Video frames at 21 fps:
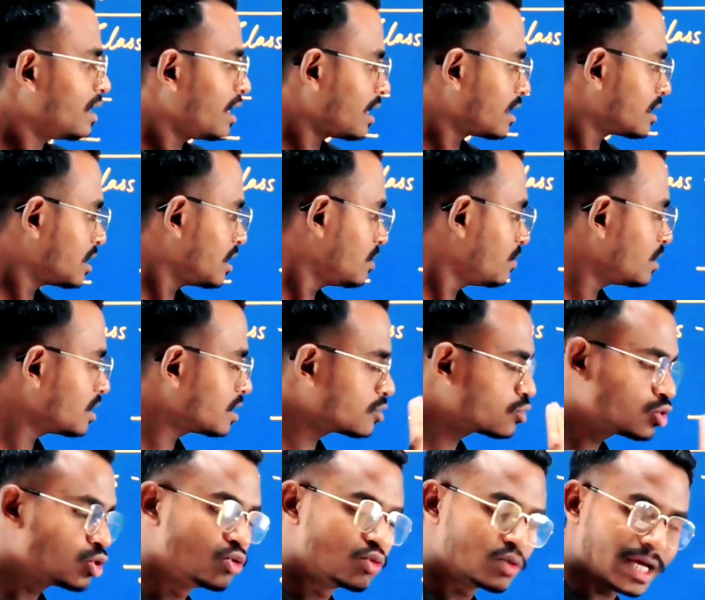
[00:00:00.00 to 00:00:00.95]
एक दिन भी
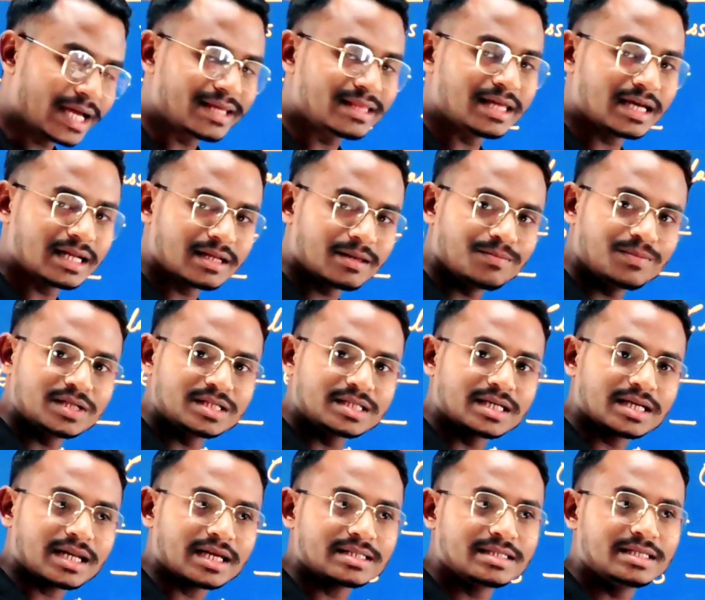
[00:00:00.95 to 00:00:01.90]
छूटा इधर की बीच
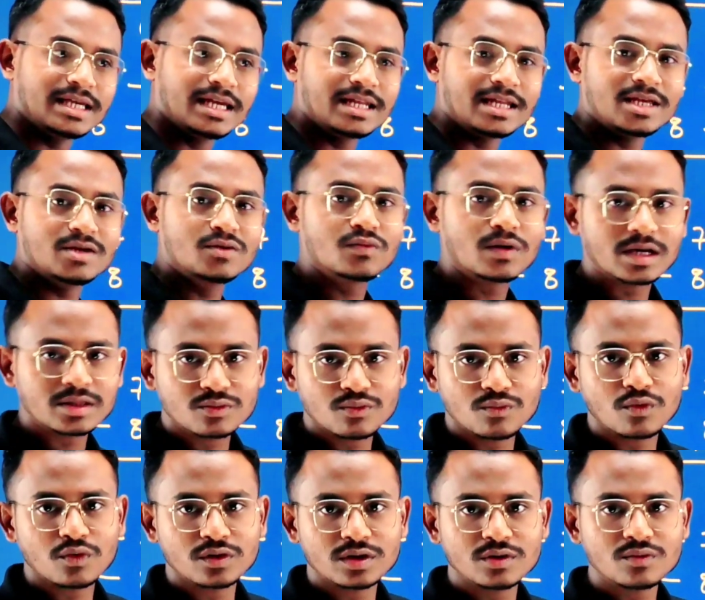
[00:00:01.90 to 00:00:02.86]
क्लास ये नहीं हुआ तो
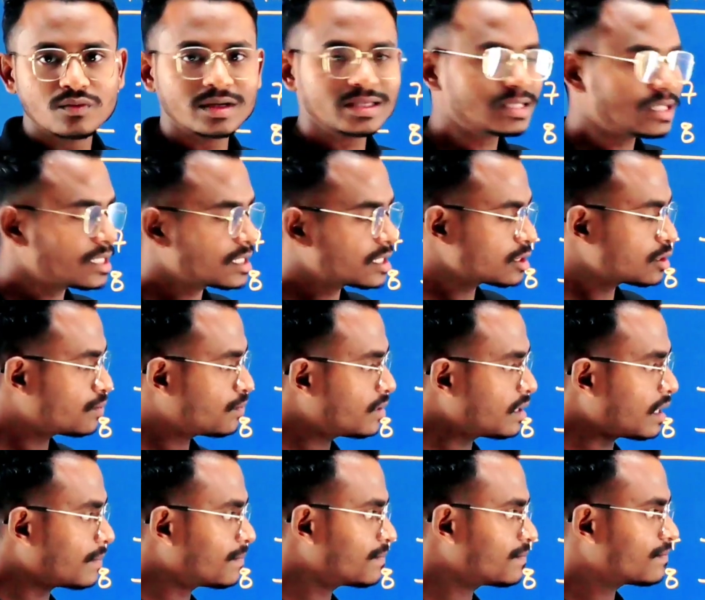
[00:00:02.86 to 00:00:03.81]
वो नहीं हुआ इस तरीके से
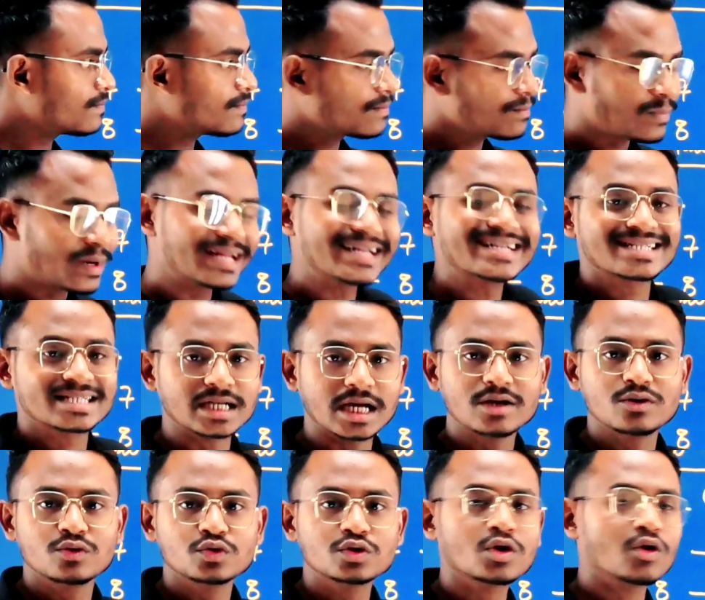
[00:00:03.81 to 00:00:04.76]
फिर आप
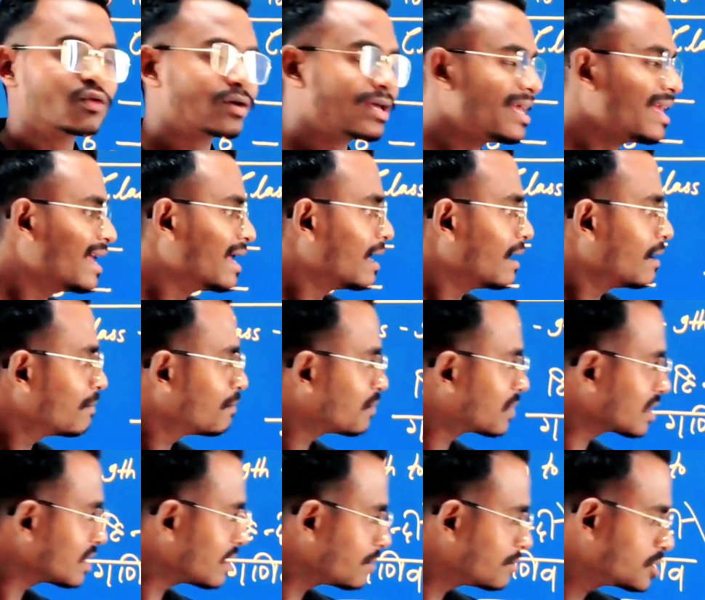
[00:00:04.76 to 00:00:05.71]
परेशान हो जाओगे
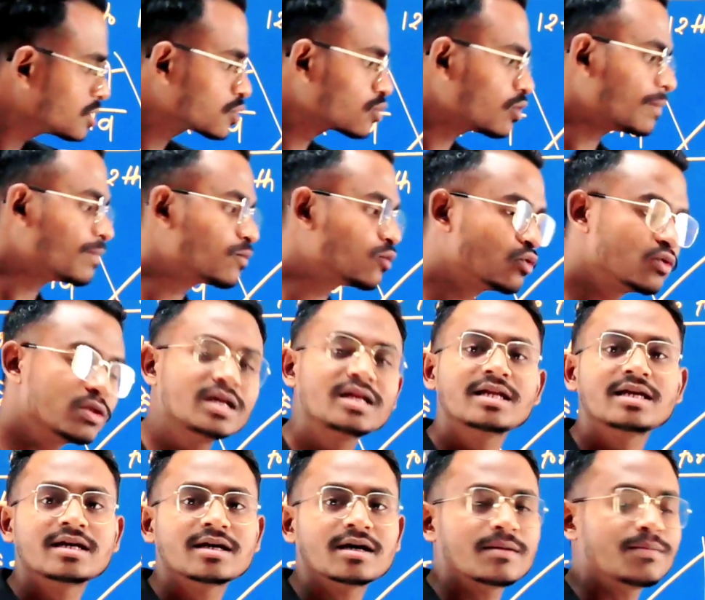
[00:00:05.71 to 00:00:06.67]
मतलब इसको आप खुद ही
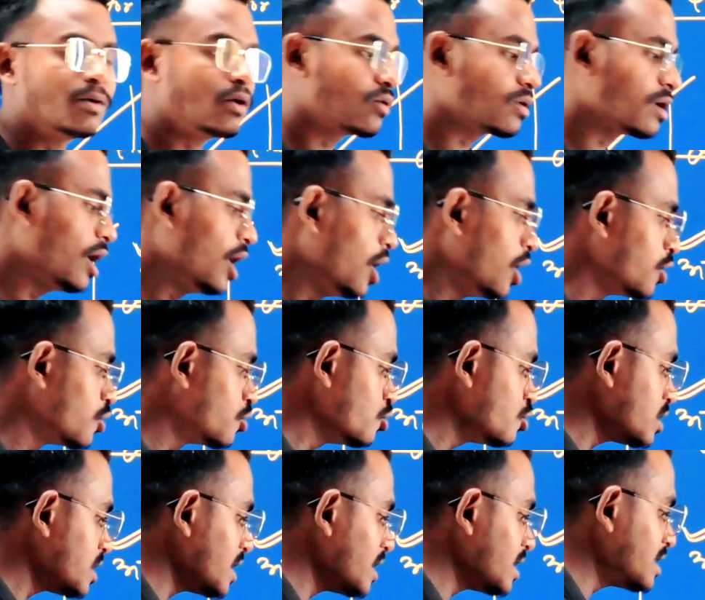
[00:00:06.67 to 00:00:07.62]
नहीं कर पाओगे
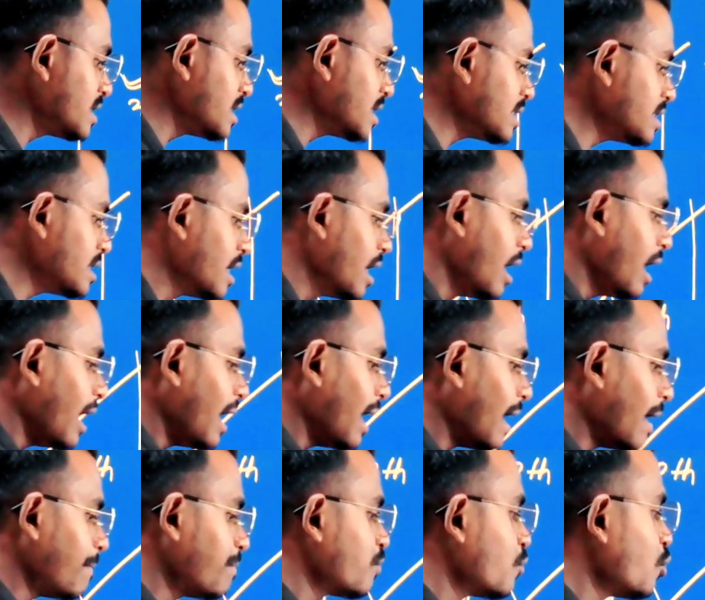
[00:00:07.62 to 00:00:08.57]
दूसरी चीज़
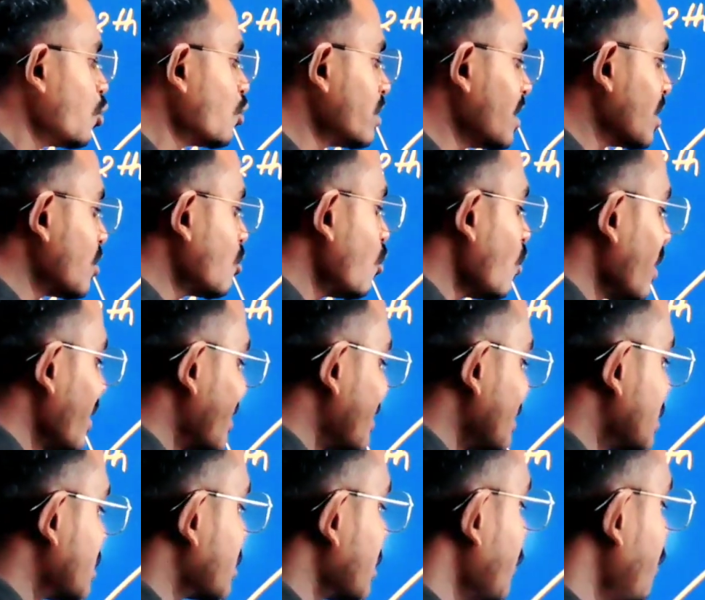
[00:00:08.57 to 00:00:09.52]
आपको देखो अगर
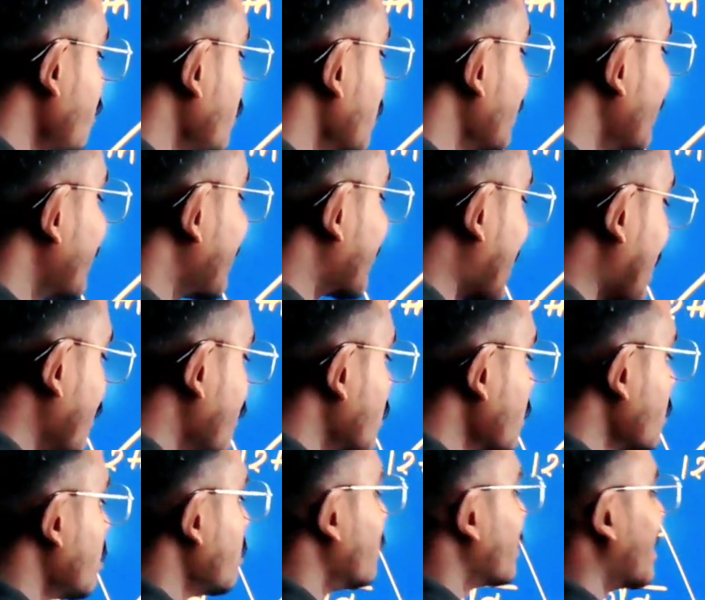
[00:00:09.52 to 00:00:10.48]
इस टाइप की अगर टाइम
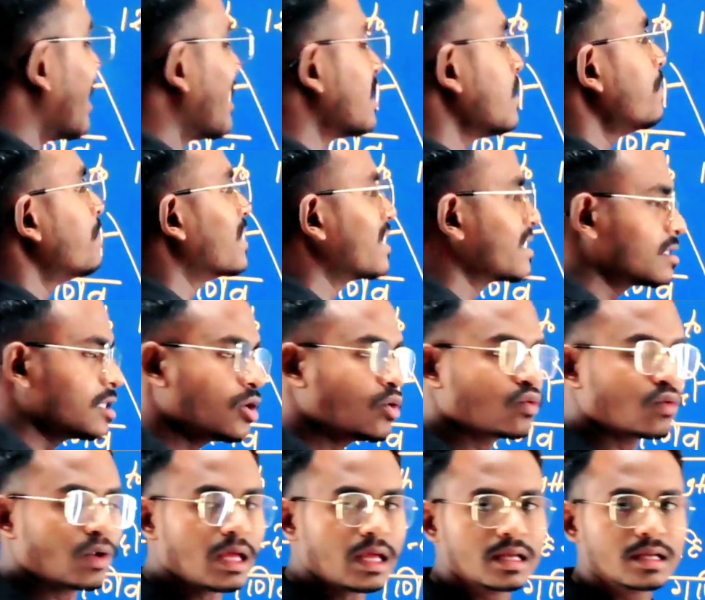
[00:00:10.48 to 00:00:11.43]
टेबल बना के पढ़ते
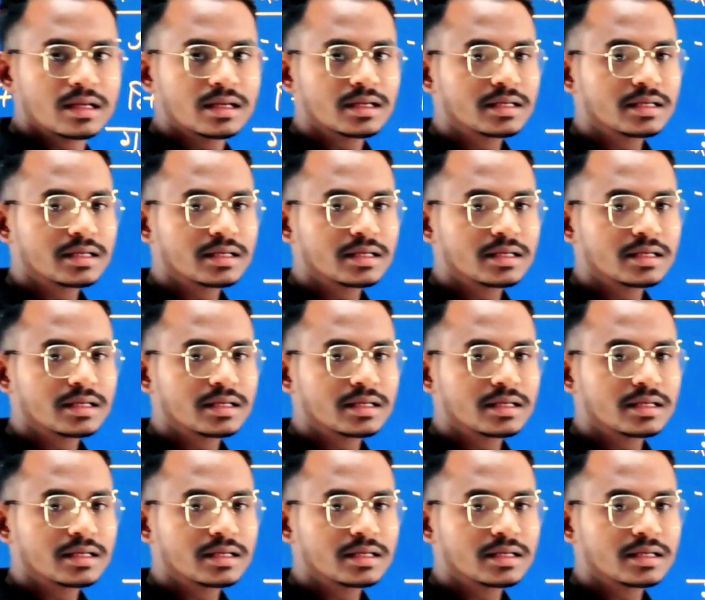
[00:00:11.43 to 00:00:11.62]
हो ना